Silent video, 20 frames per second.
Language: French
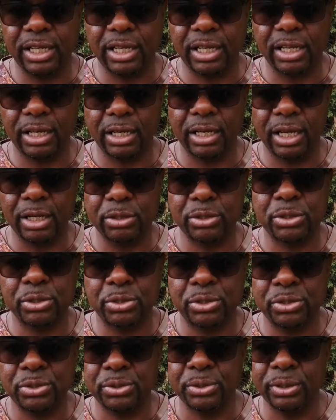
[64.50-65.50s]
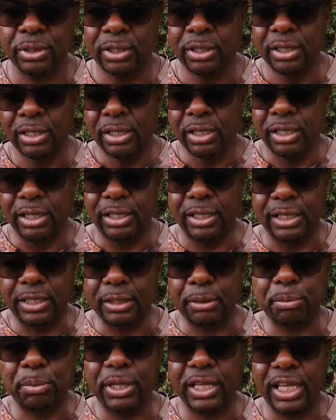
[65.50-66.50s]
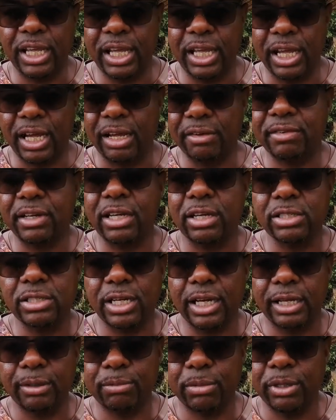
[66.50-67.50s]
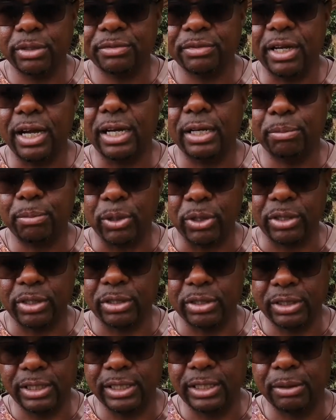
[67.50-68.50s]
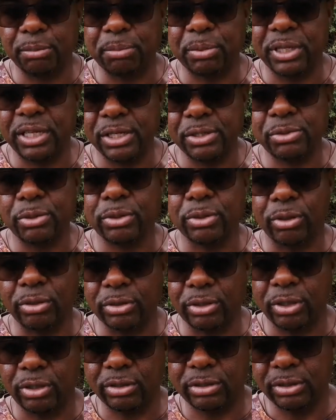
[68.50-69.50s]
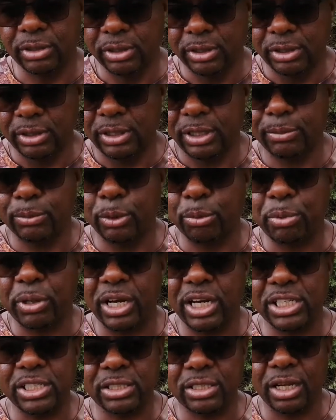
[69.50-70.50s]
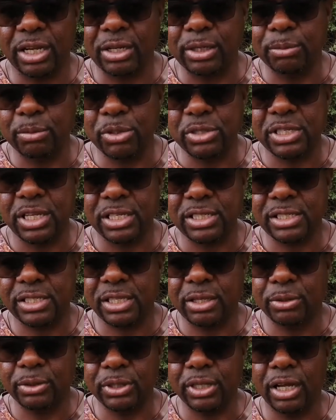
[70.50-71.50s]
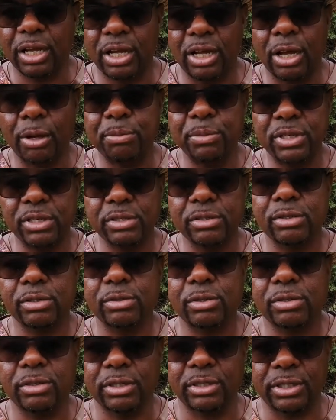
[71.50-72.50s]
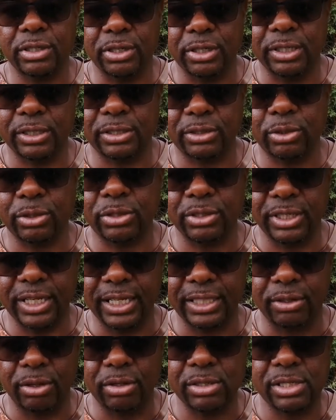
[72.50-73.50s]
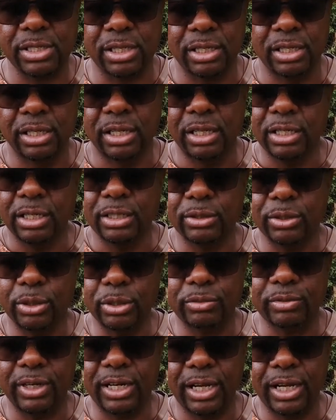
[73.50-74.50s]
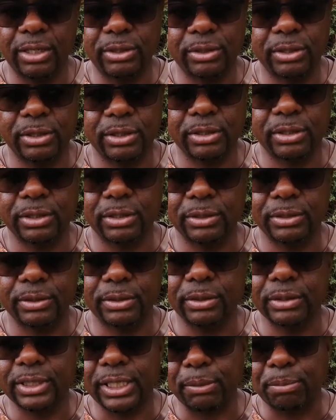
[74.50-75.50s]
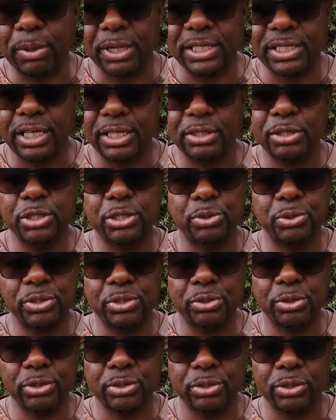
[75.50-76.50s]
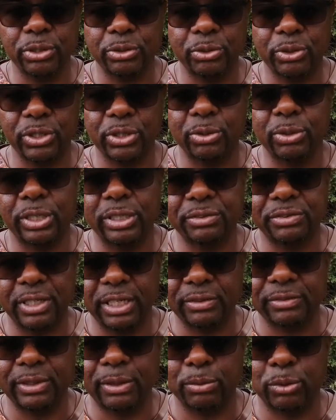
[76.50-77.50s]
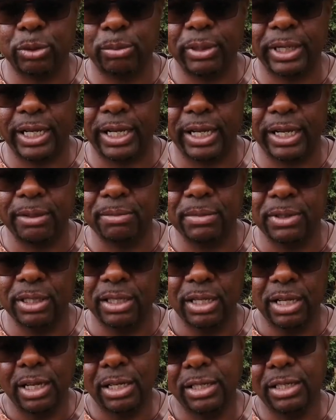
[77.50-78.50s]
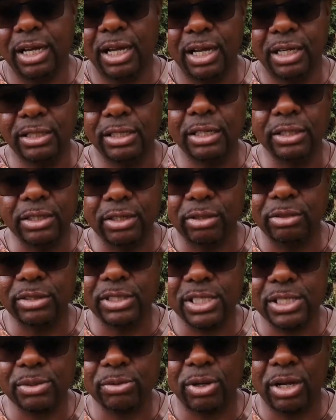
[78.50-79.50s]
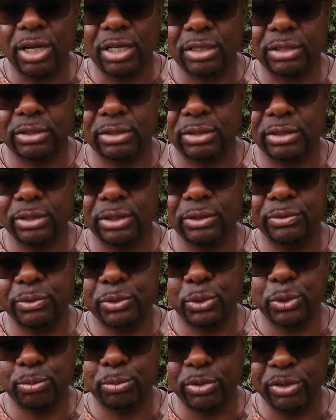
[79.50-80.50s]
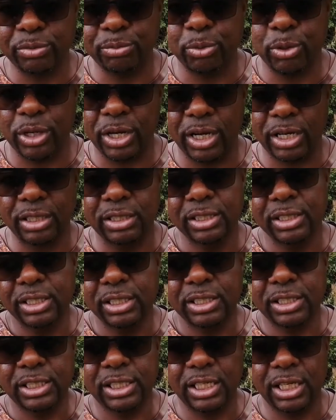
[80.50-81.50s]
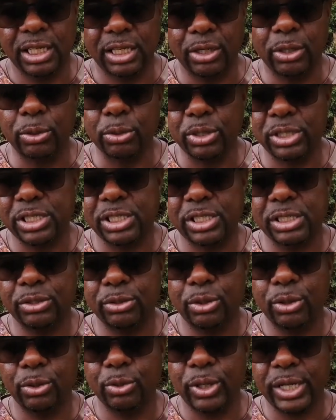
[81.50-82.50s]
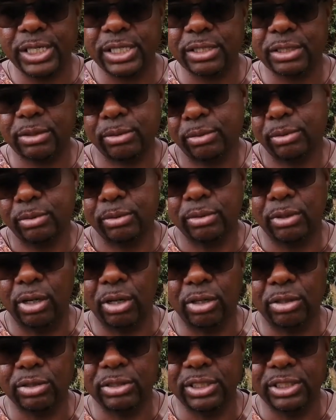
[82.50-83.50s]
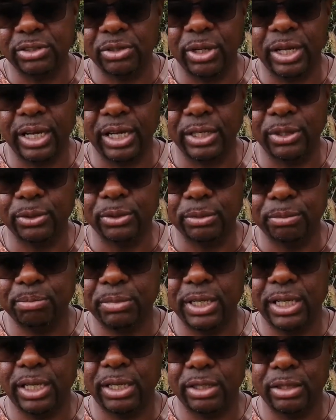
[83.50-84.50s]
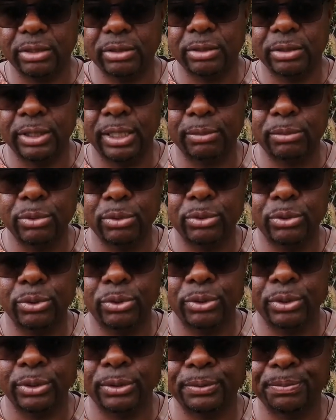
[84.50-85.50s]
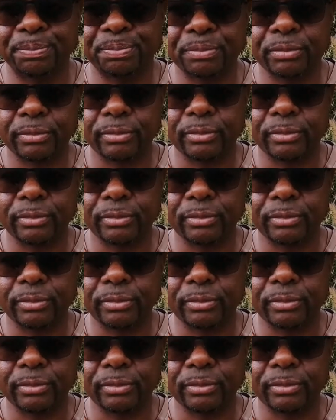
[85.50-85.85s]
qui est là où je suis dessus, il était payé avec un charrette bœuf à l'époque. Il était payé chez 30 ans. mon père a commencé à acheter le terrain en 1974. Donc voilà, le, cette parcelle que je suis dessus aujourd'hui, qu'on a fait la ferme de Bethléem, il y a, une grande histoire euh, au niveau du bœuf moka qui est l'origine de l'Ouest, en sud de la Réunion, mais on a beaucoup de,